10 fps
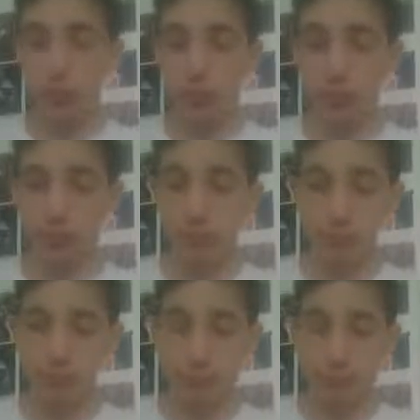Donc,
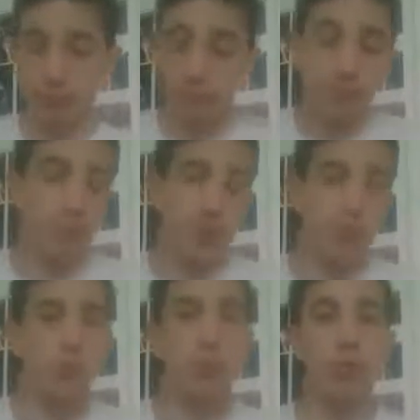voilà,
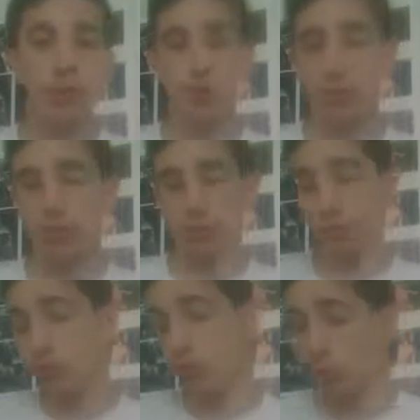pour moi, je,
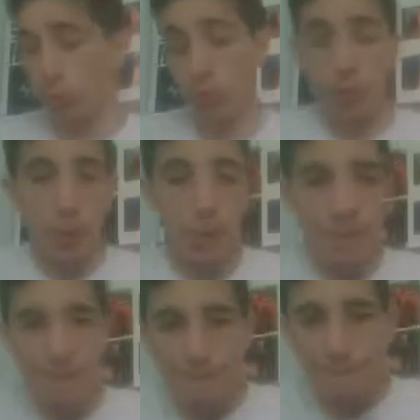ne comprends pas.
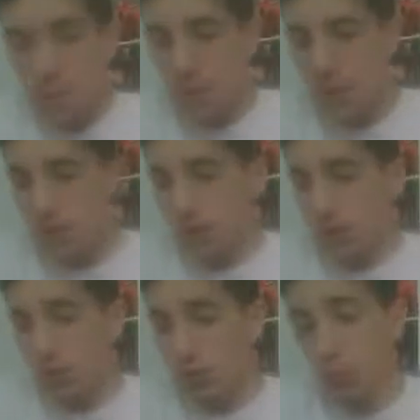
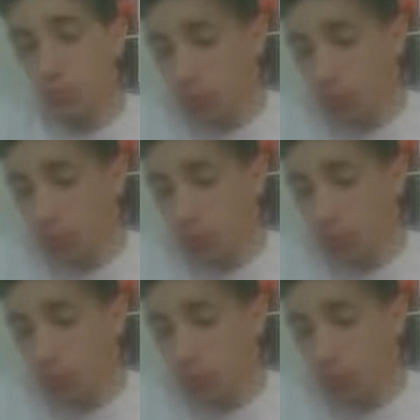Honnêtement, je